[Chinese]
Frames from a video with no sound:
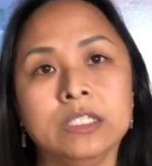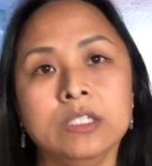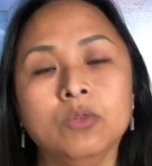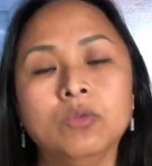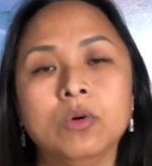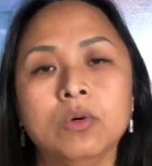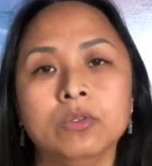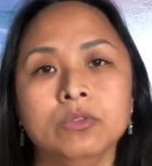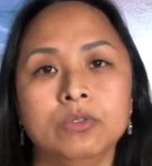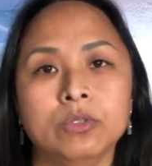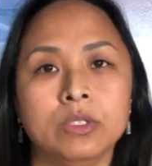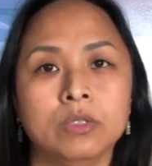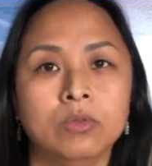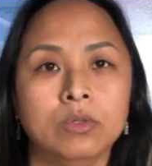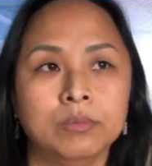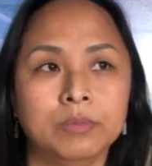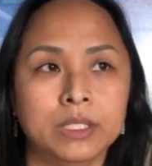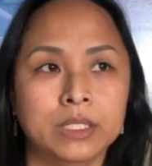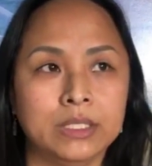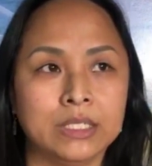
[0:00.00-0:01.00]
因为我觉得我
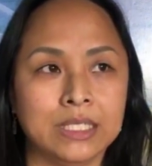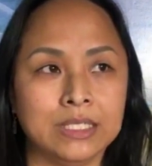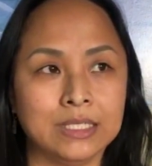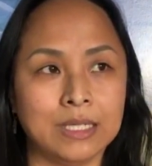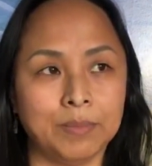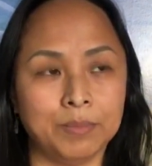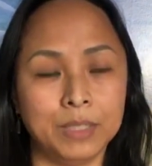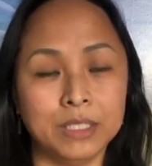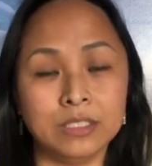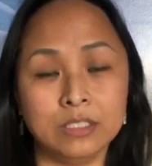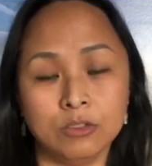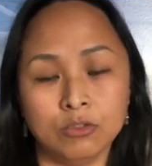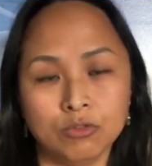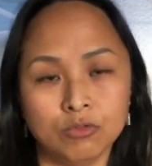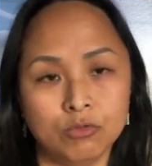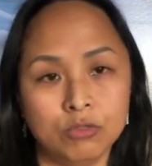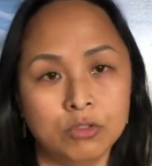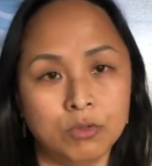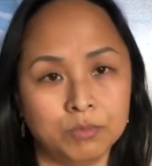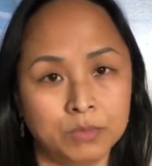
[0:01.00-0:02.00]
们的成长背景
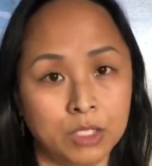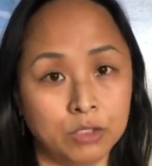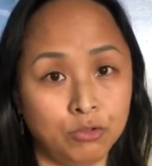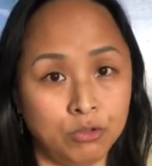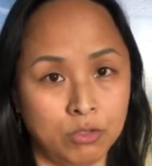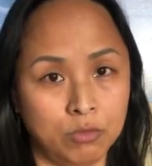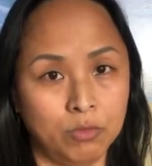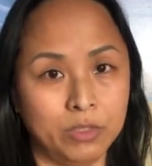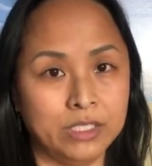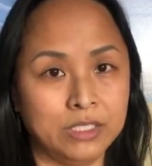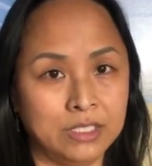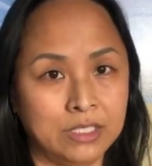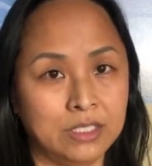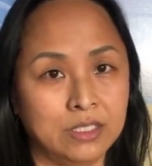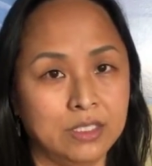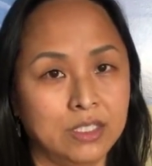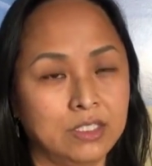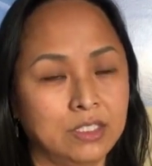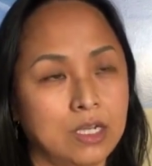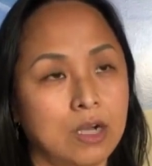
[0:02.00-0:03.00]
属于一种比较权威式
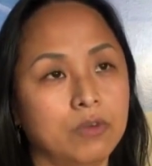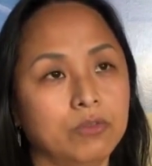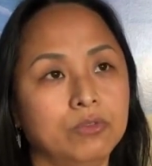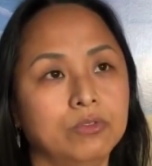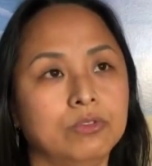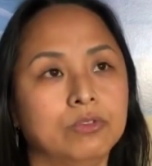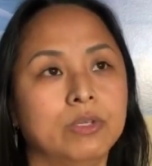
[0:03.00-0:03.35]
的教育，